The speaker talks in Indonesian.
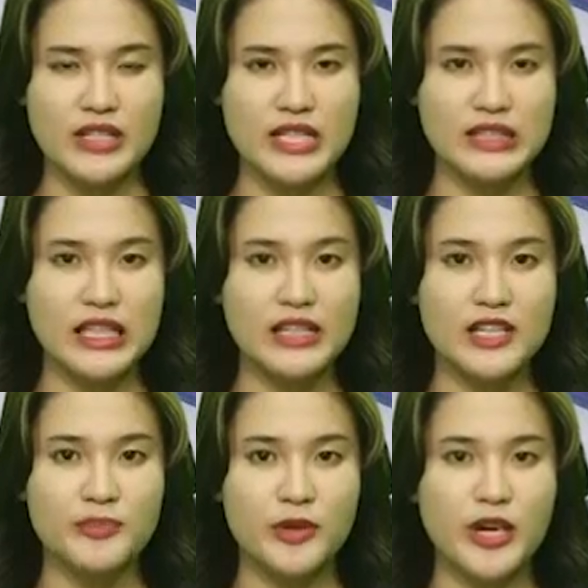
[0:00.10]

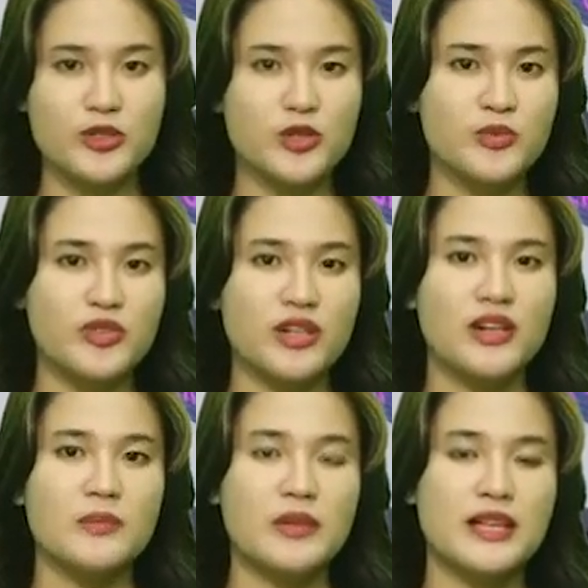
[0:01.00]
Jatanras Polda
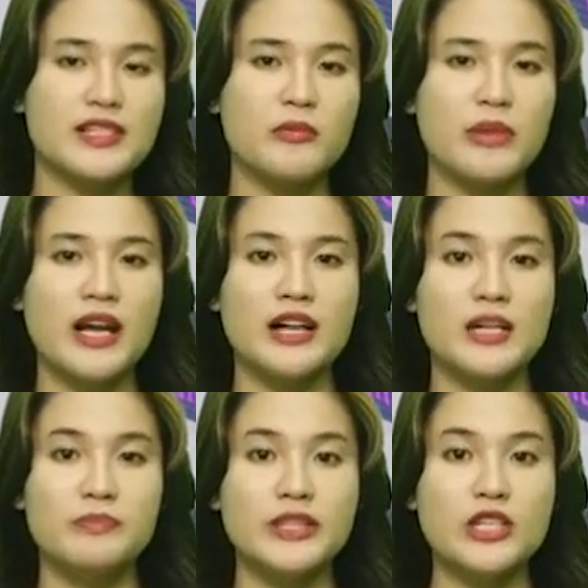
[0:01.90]
Sumsel berhasil
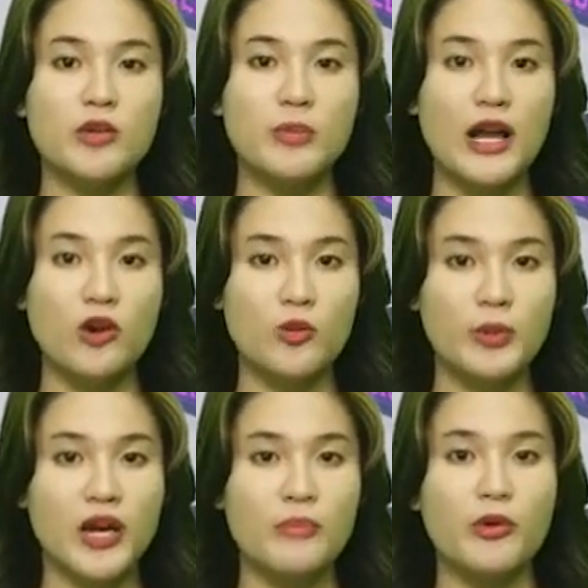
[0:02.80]
menangkap tiga
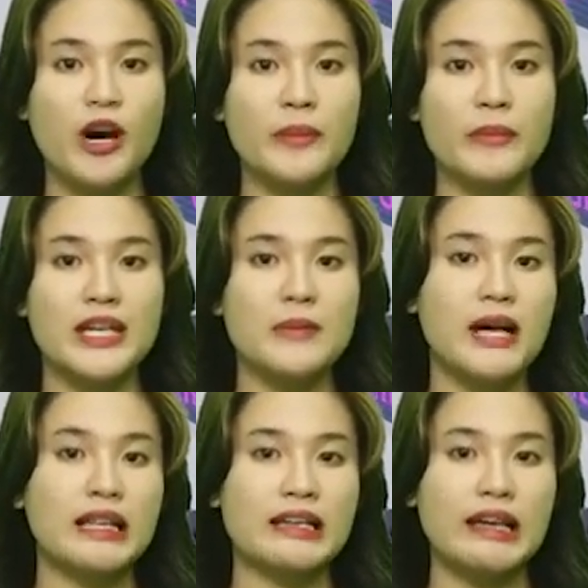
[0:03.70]
pelaku perampokan
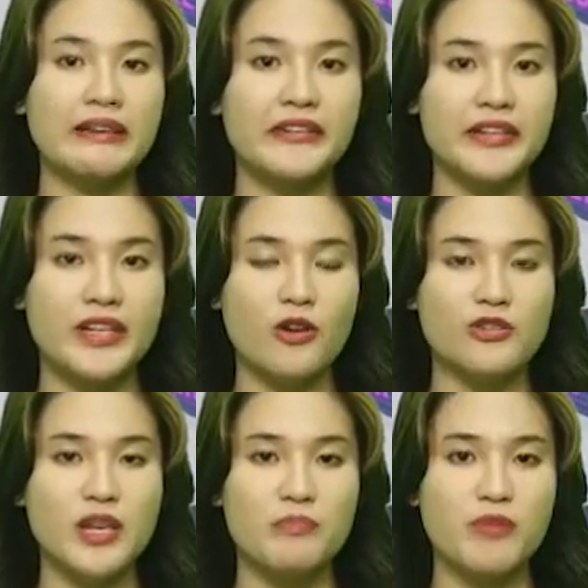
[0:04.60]
minimarket di
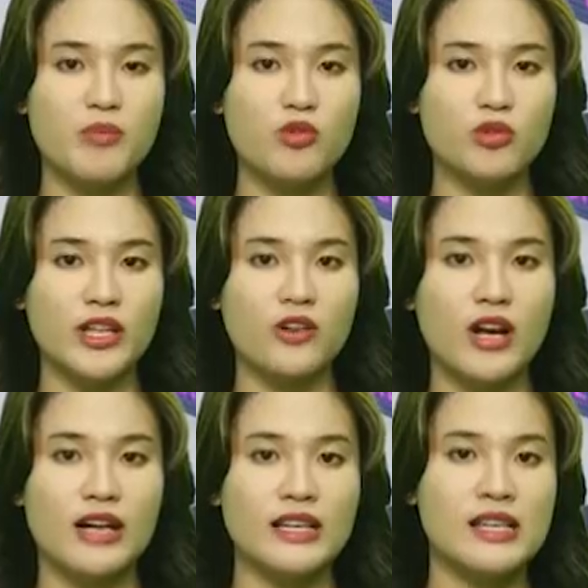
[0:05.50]
kawasan Pemulutan
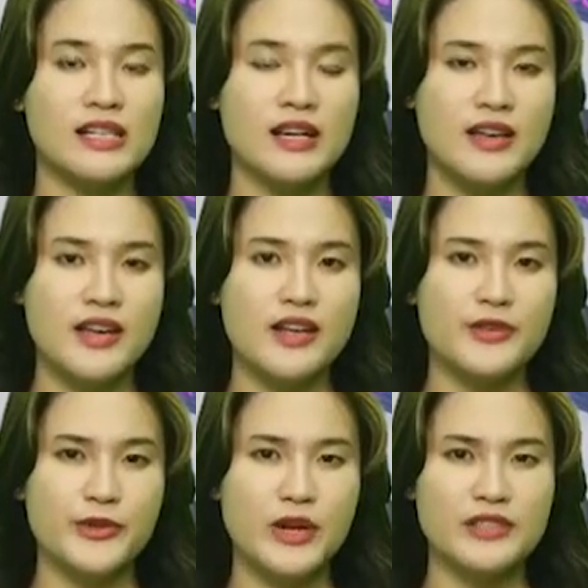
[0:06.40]
Oganilir.
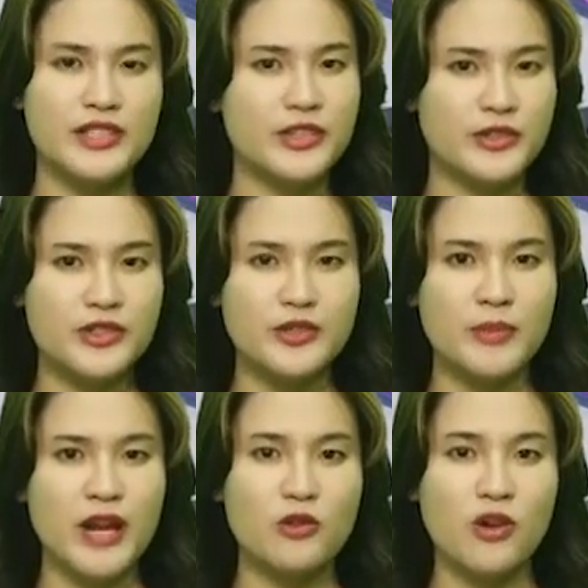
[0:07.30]
Di
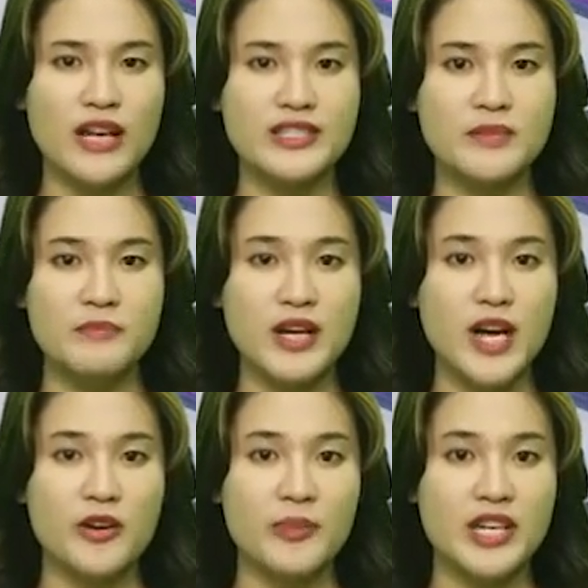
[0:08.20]
aksinya, pelaku ngancam
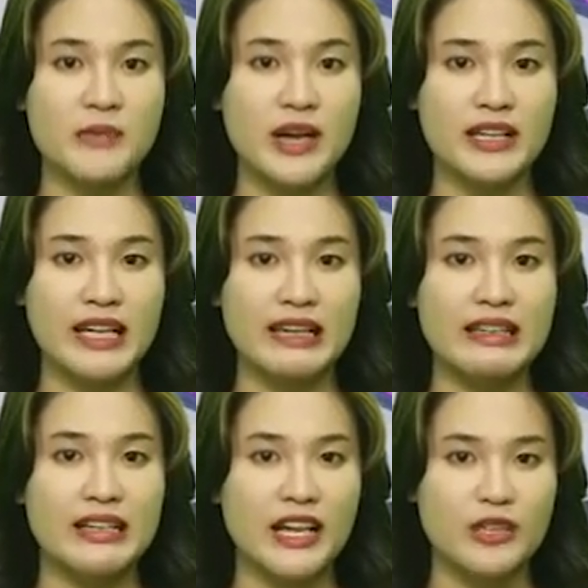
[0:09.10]
pegawai
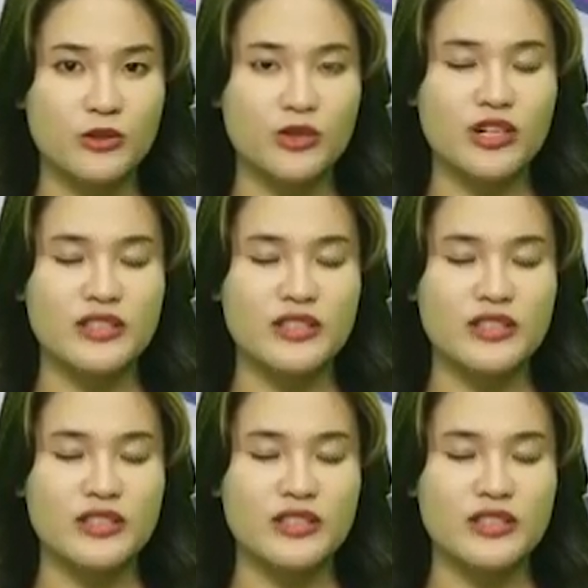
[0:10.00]
minimarket dengan guna